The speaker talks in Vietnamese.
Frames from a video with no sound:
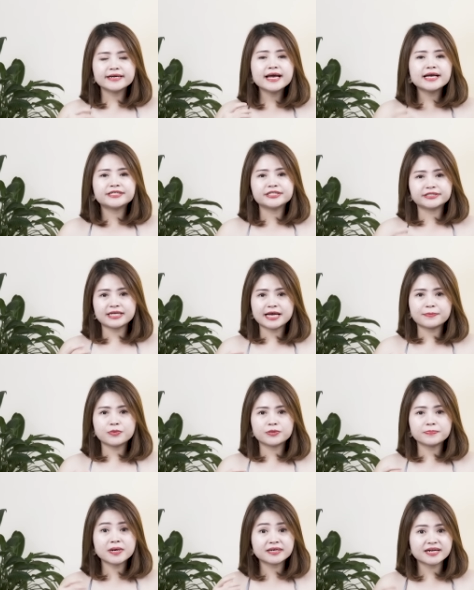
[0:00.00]
để trở thành
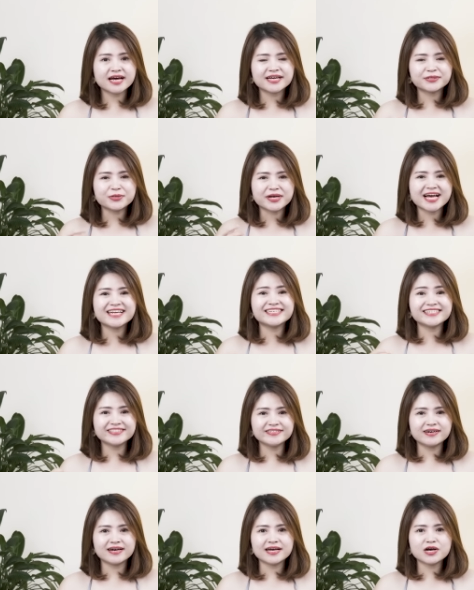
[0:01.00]
một bậc thầy thổi kèn trên
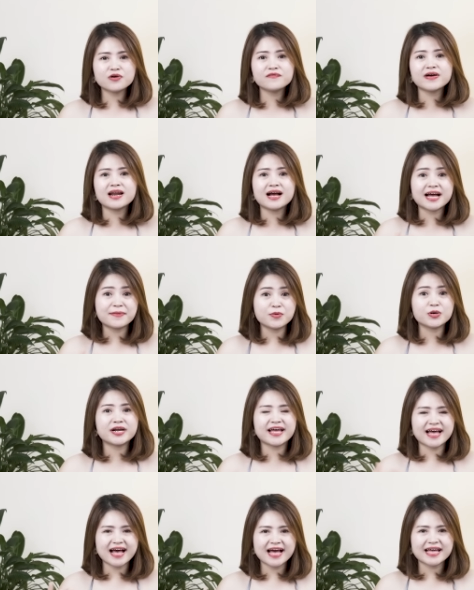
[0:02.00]
giường ấy không phải là ngày một
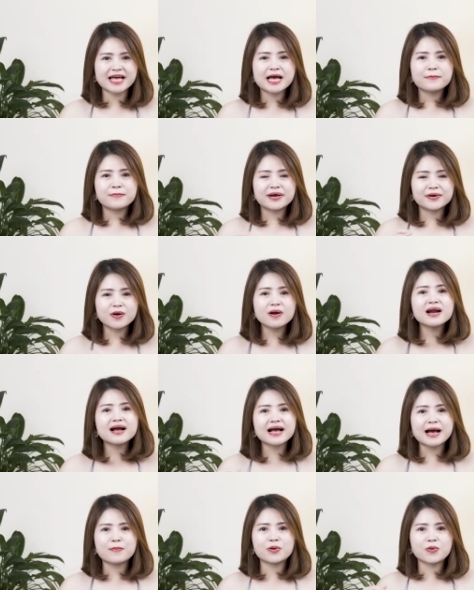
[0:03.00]
ngày hai mà nó là
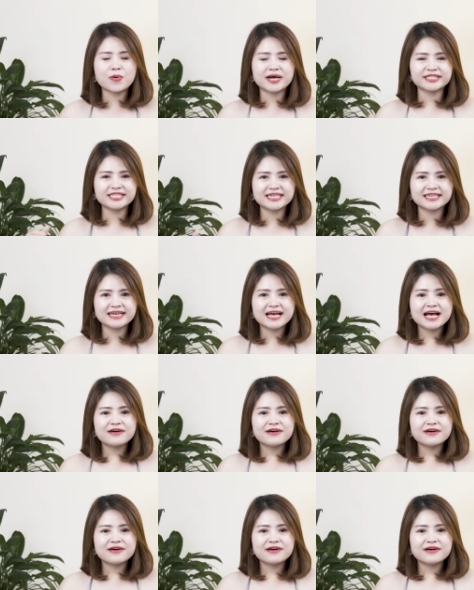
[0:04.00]
cả một quá trình